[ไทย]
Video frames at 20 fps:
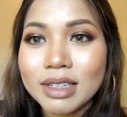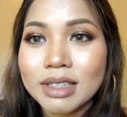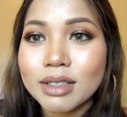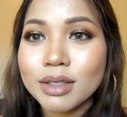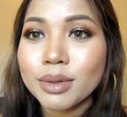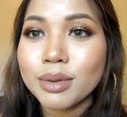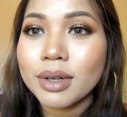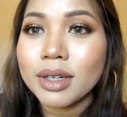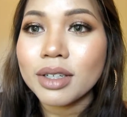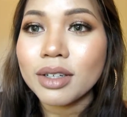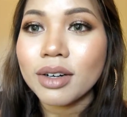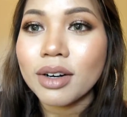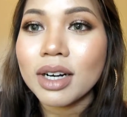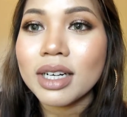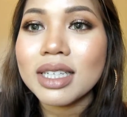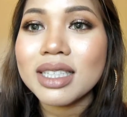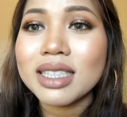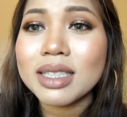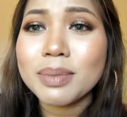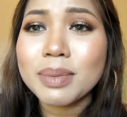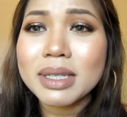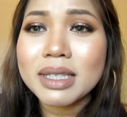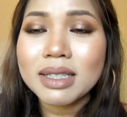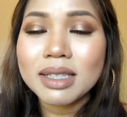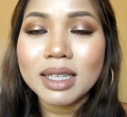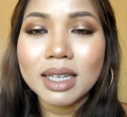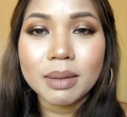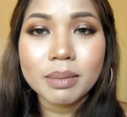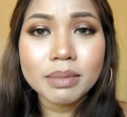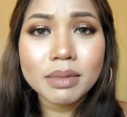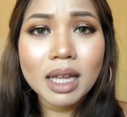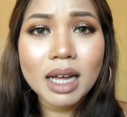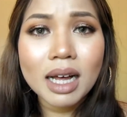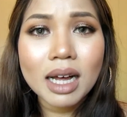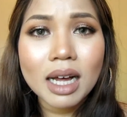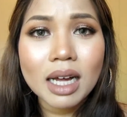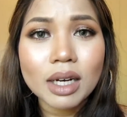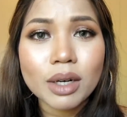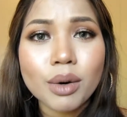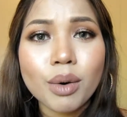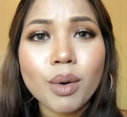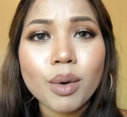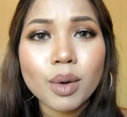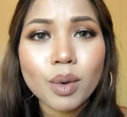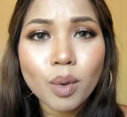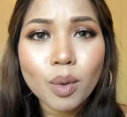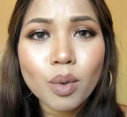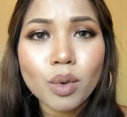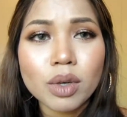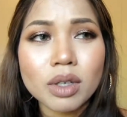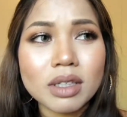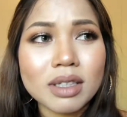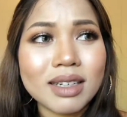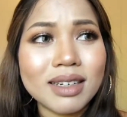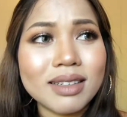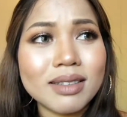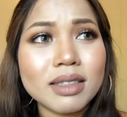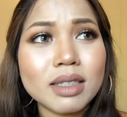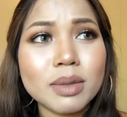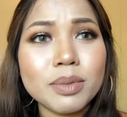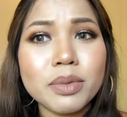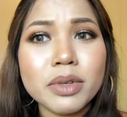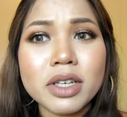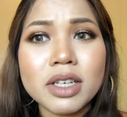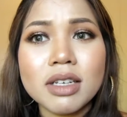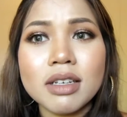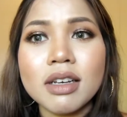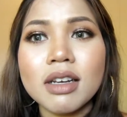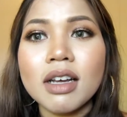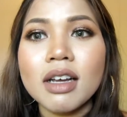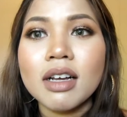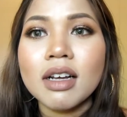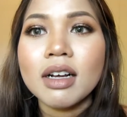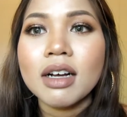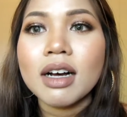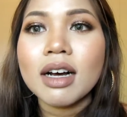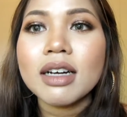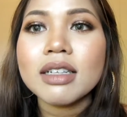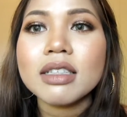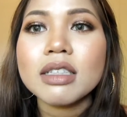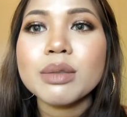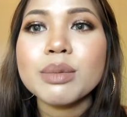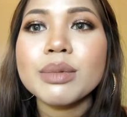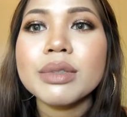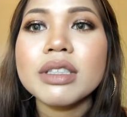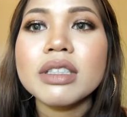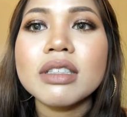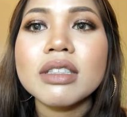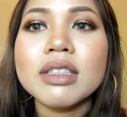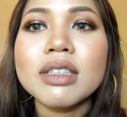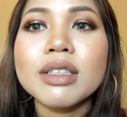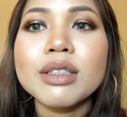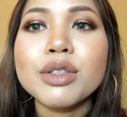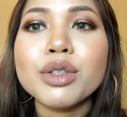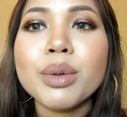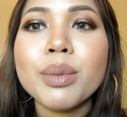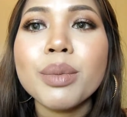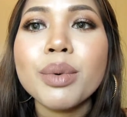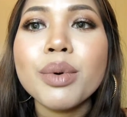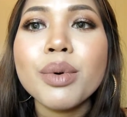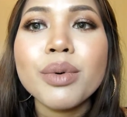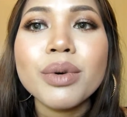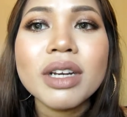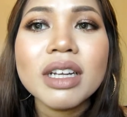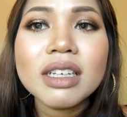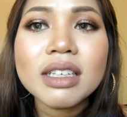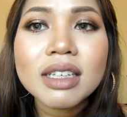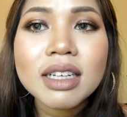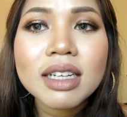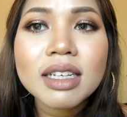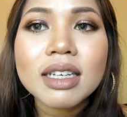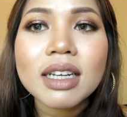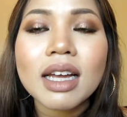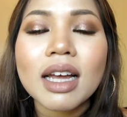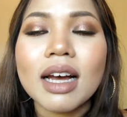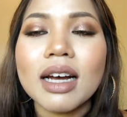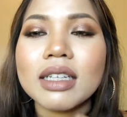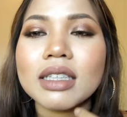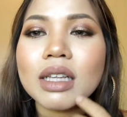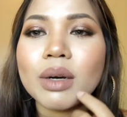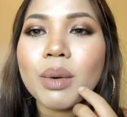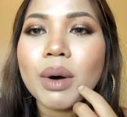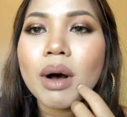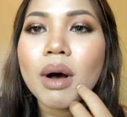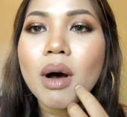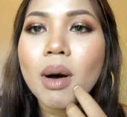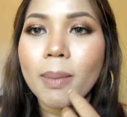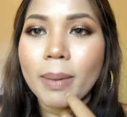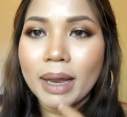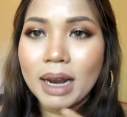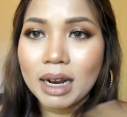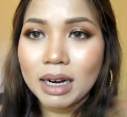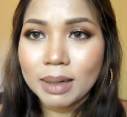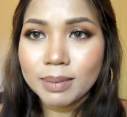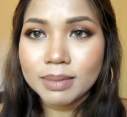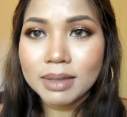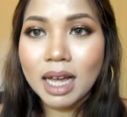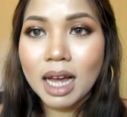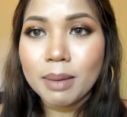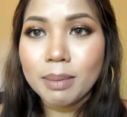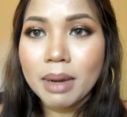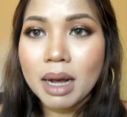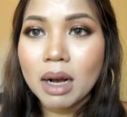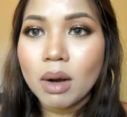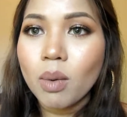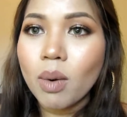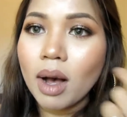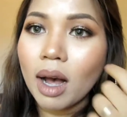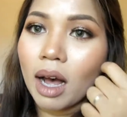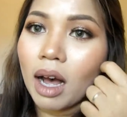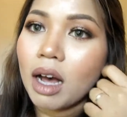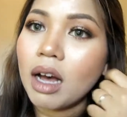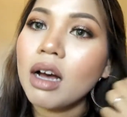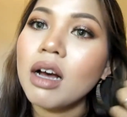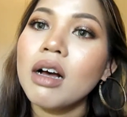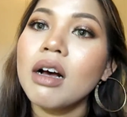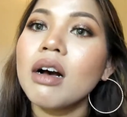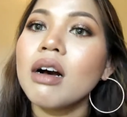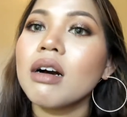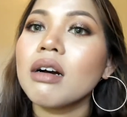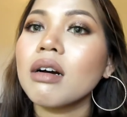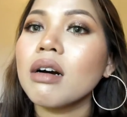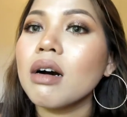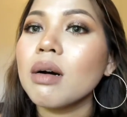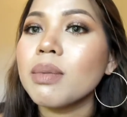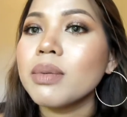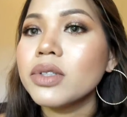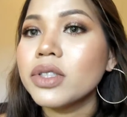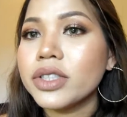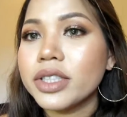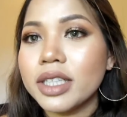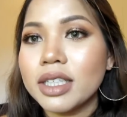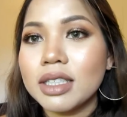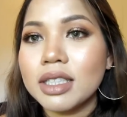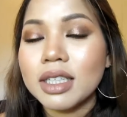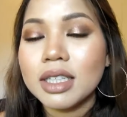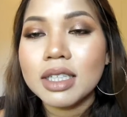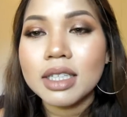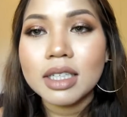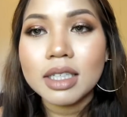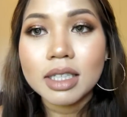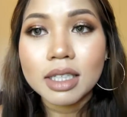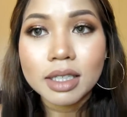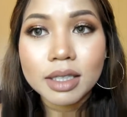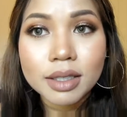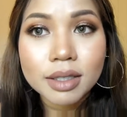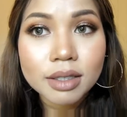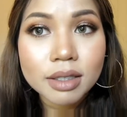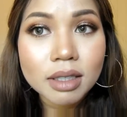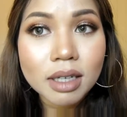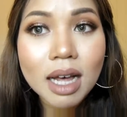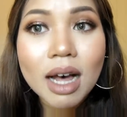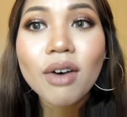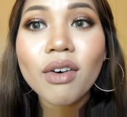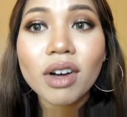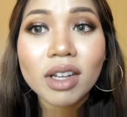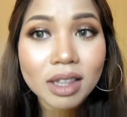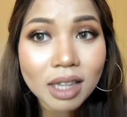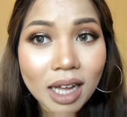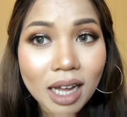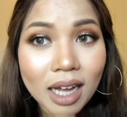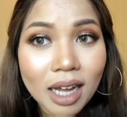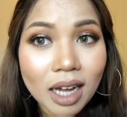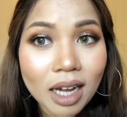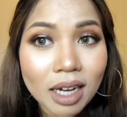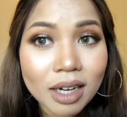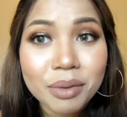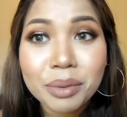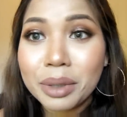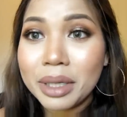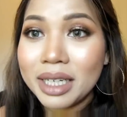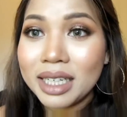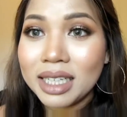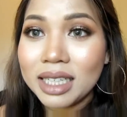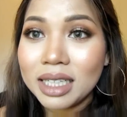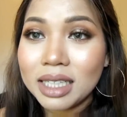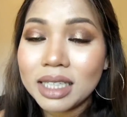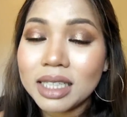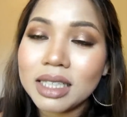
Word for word: สวยเนาะ อันนี้จะเป็นสีน้ำตาลโทนอุ่นนะ จะมีอาจจะมีสีชมพูนิดๆนนะคะ แต่ว่าออกไปทางน้ำตาลมากกว่า ก็เป็นสีที่เข้ากับตาวันนี้